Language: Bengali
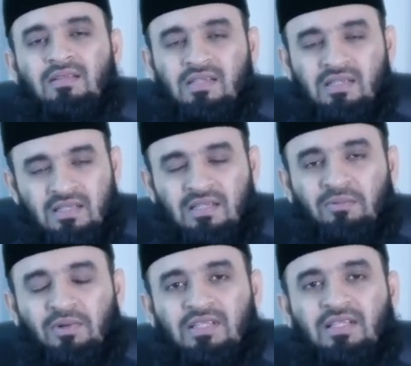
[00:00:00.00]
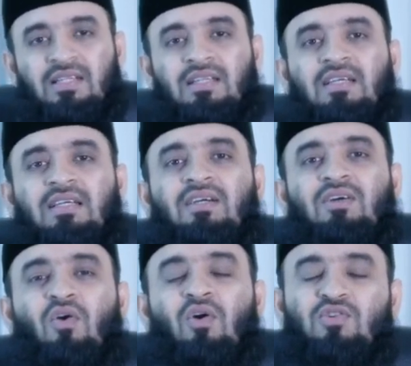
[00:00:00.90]
জি ঠিকই বলেছেন
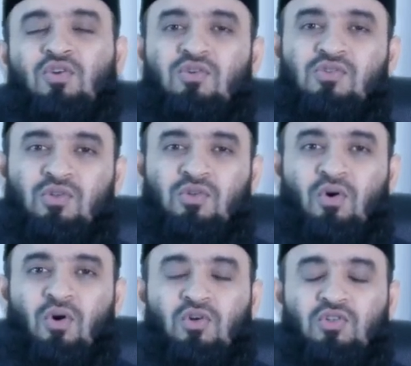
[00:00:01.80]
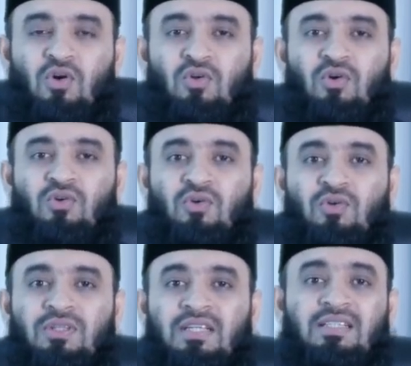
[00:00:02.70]
অসংযত অসংলগ্ন
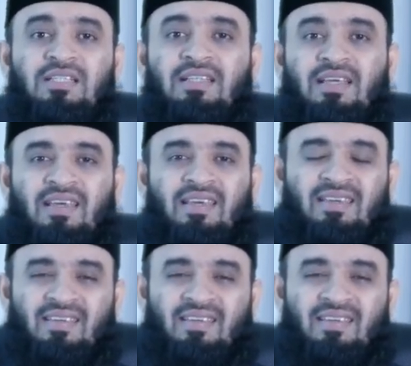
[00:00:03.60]
দৃষ্টি থেকে